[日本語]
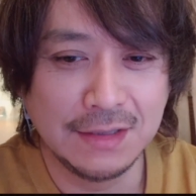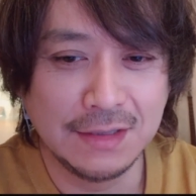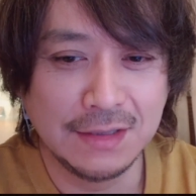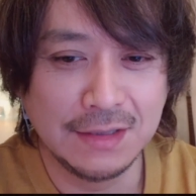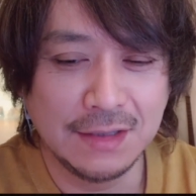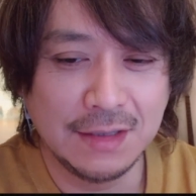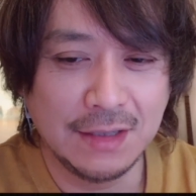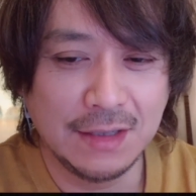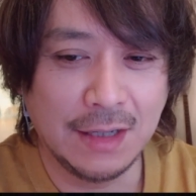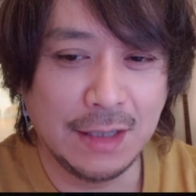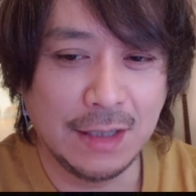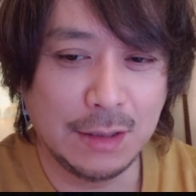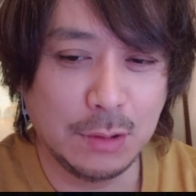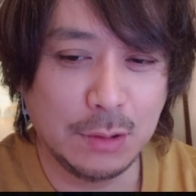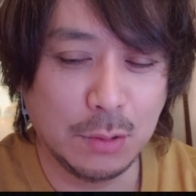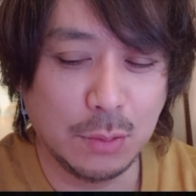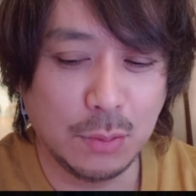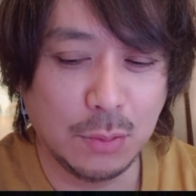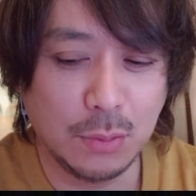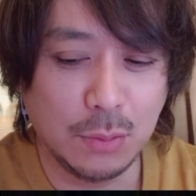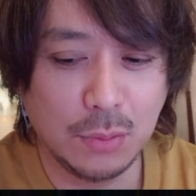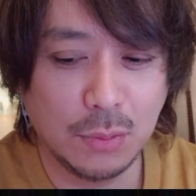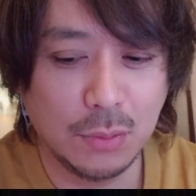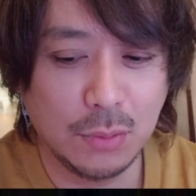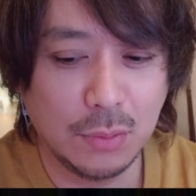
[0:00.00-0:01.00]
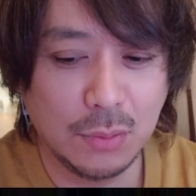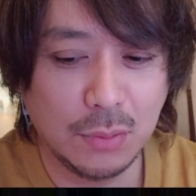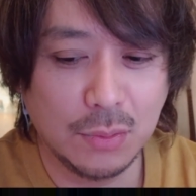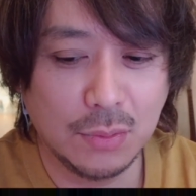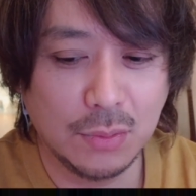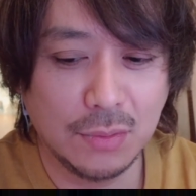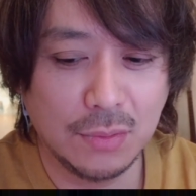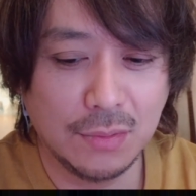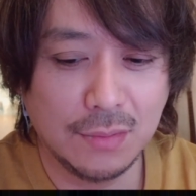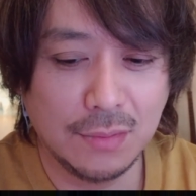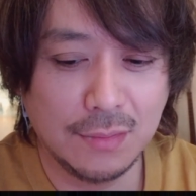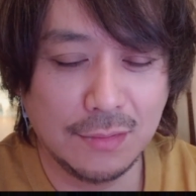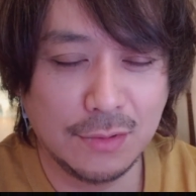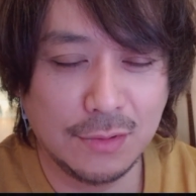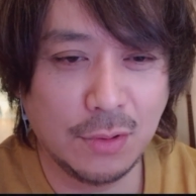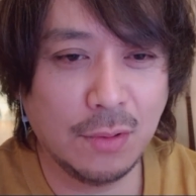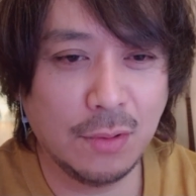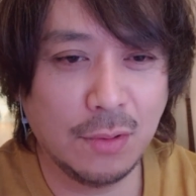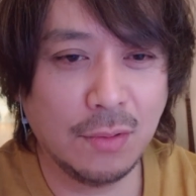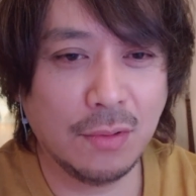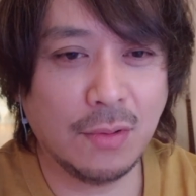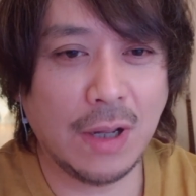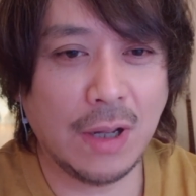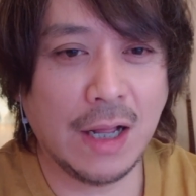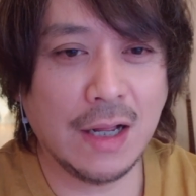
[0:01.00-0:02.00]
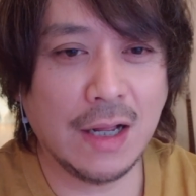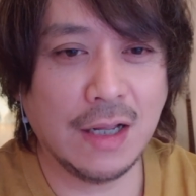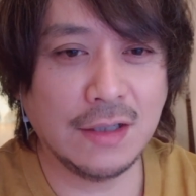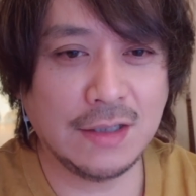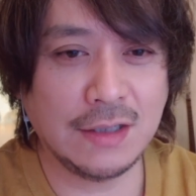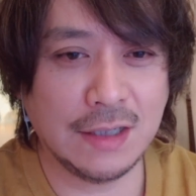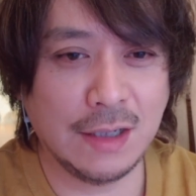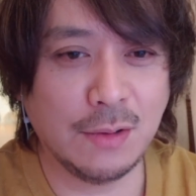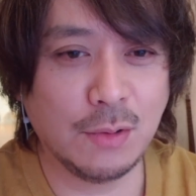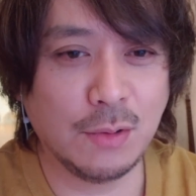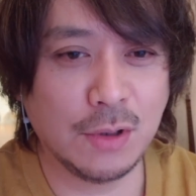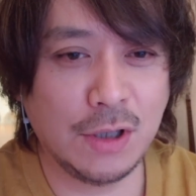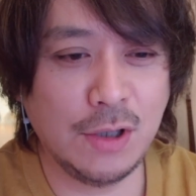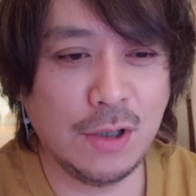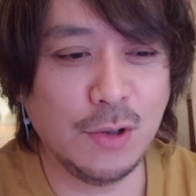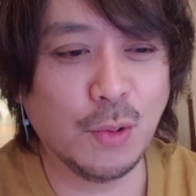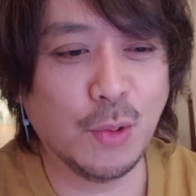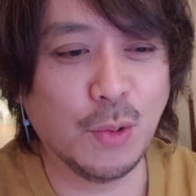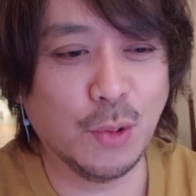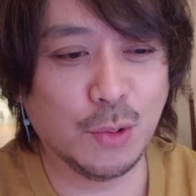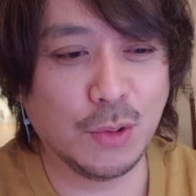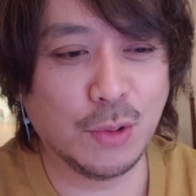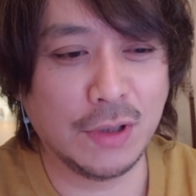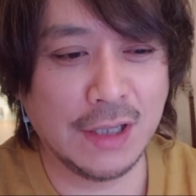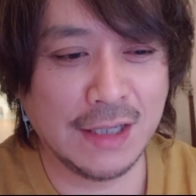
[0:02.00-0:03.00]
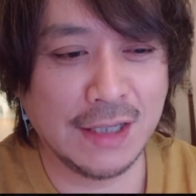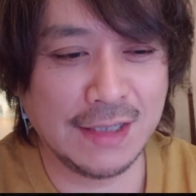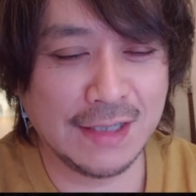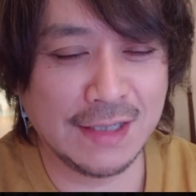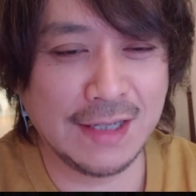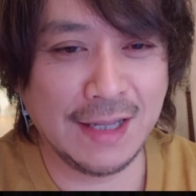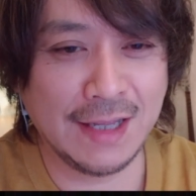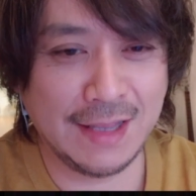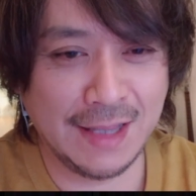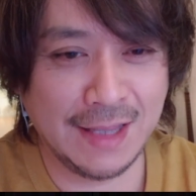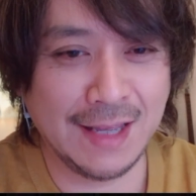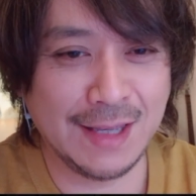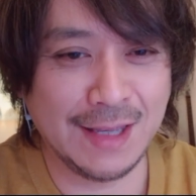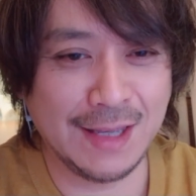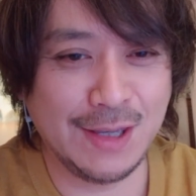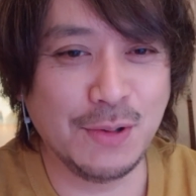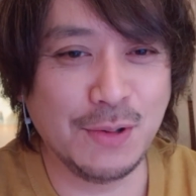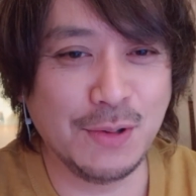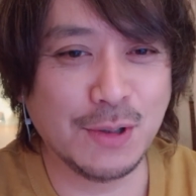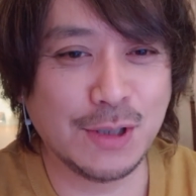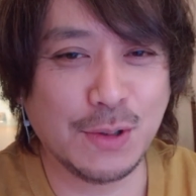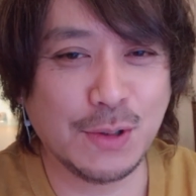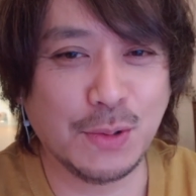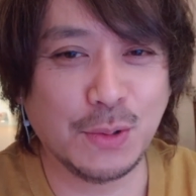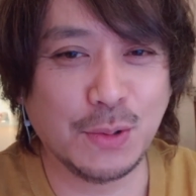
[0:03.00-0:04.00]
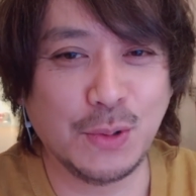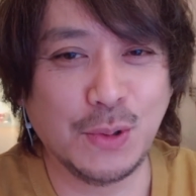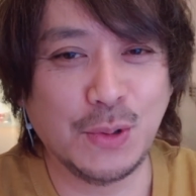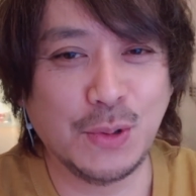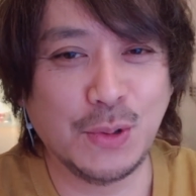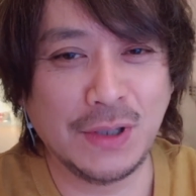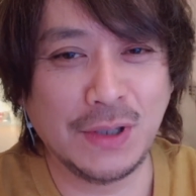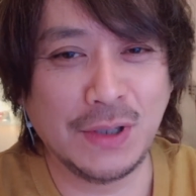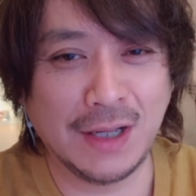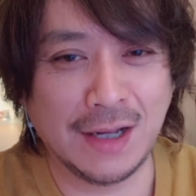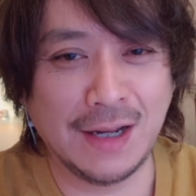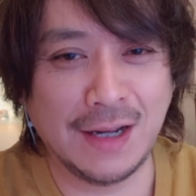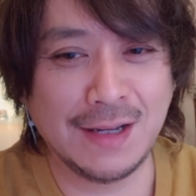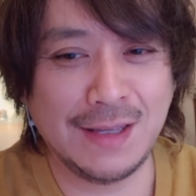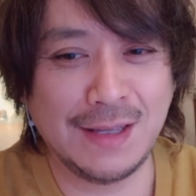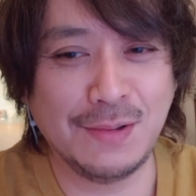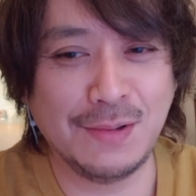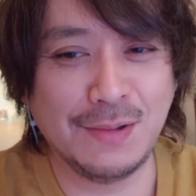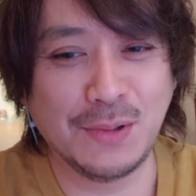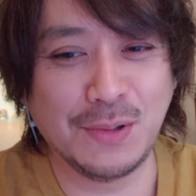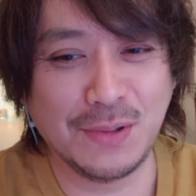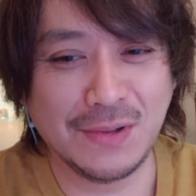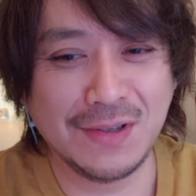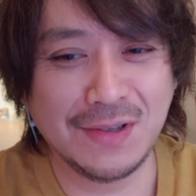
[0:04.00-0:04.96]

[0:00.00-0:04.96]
あのその赤ちゃんを清子と名付けて清子の夜だから清